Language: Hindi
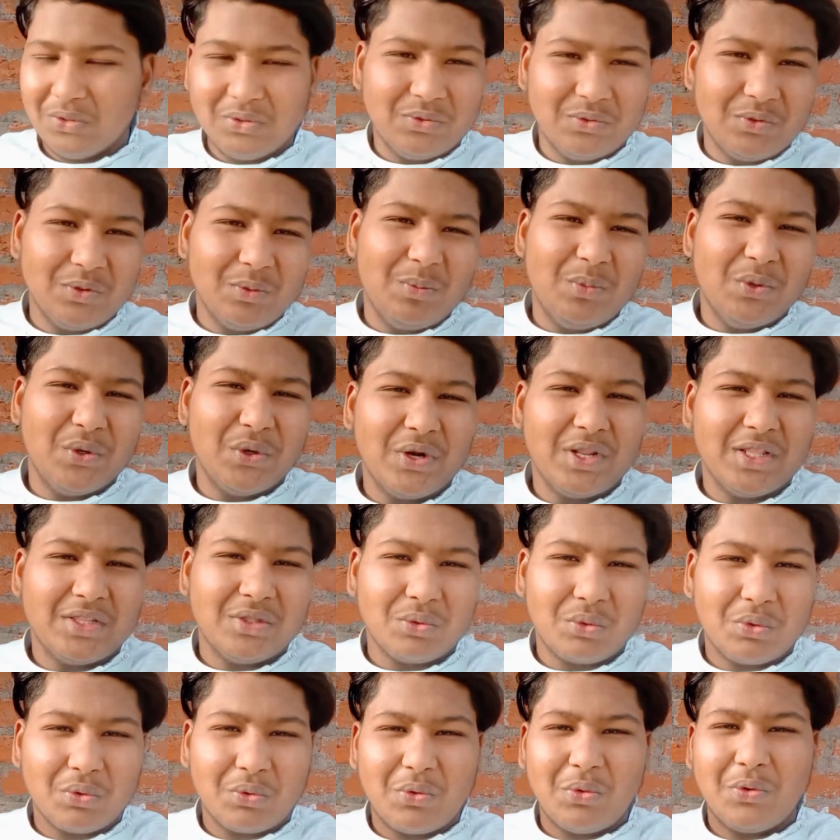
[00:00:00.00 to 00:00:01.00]
धूप भी हो रहे थे
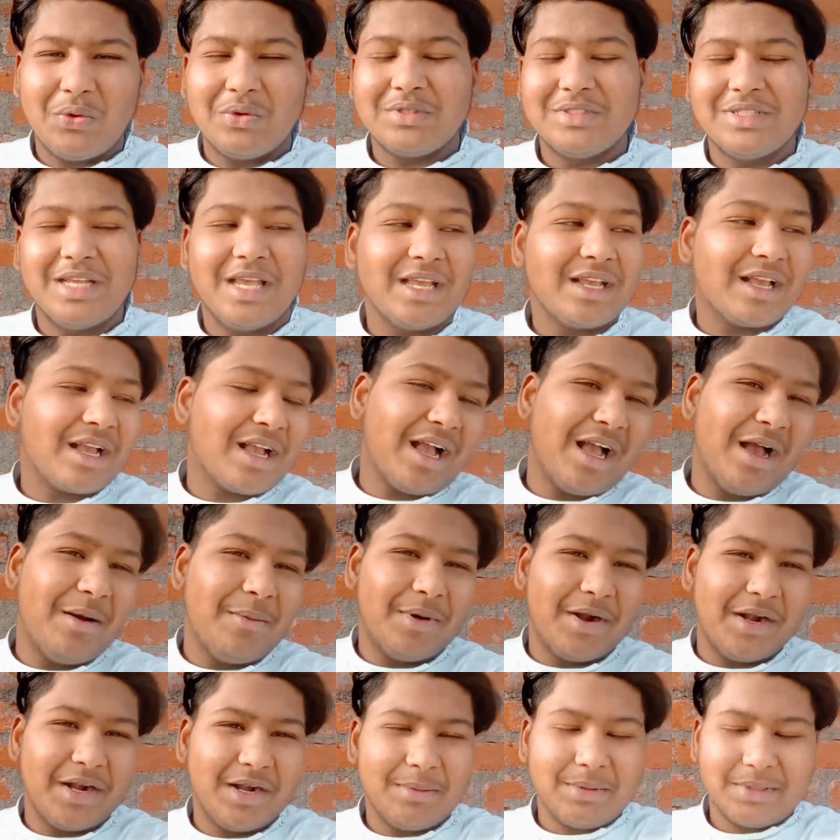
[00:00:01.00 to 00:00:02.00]
तो, तो कौन जाएगा कहाँ
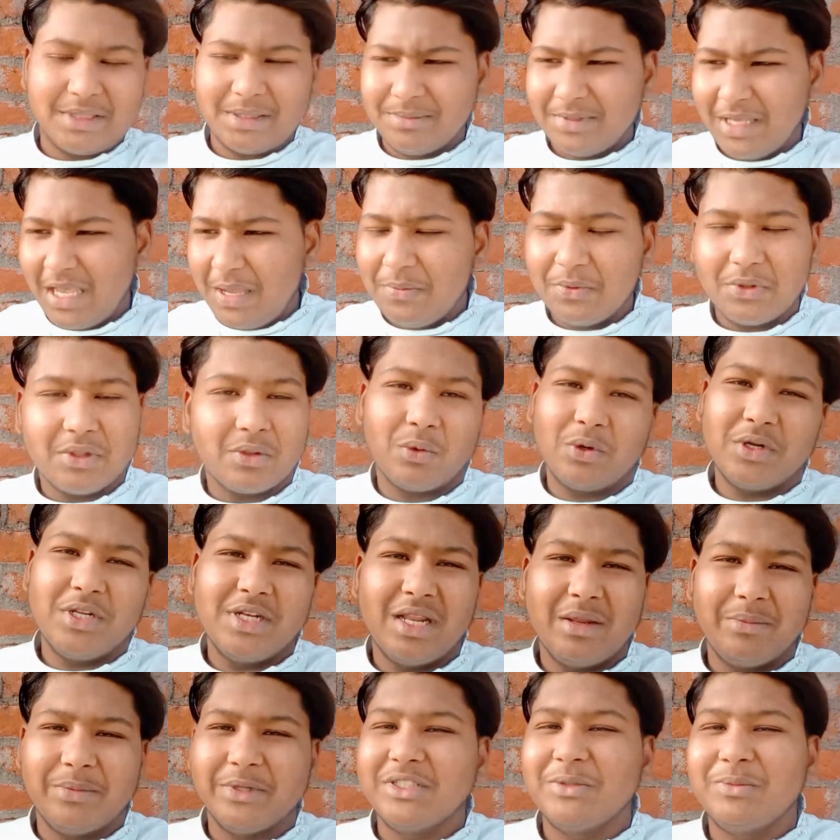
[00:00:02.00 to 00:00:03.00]
बनाने मतलब यहीं पे थोड़ी
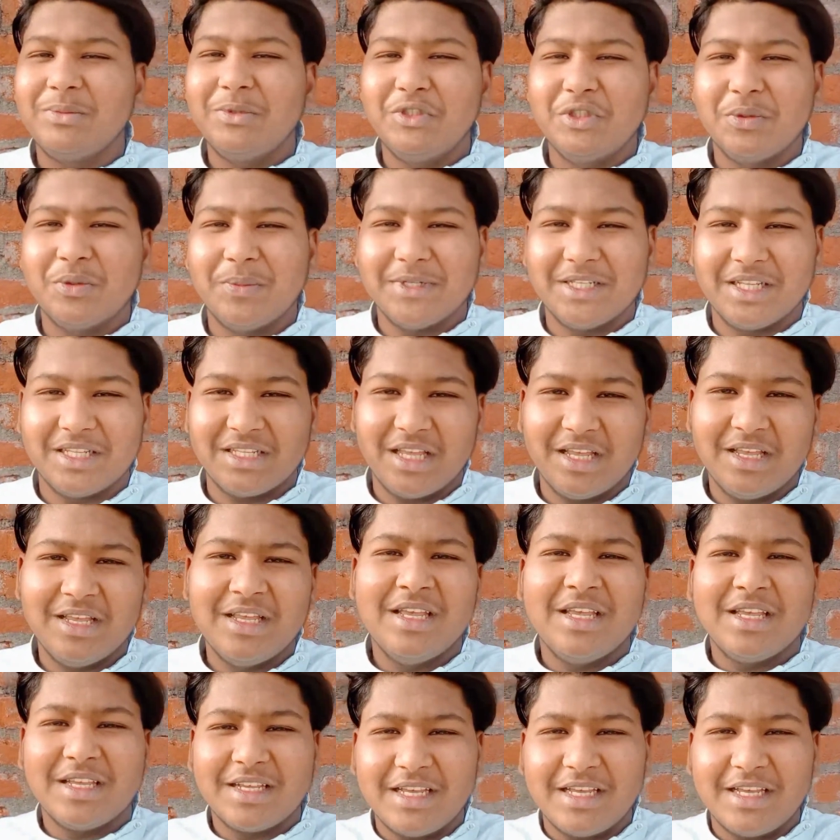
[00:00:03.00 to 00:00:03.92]
ना वीडियो बन जाता है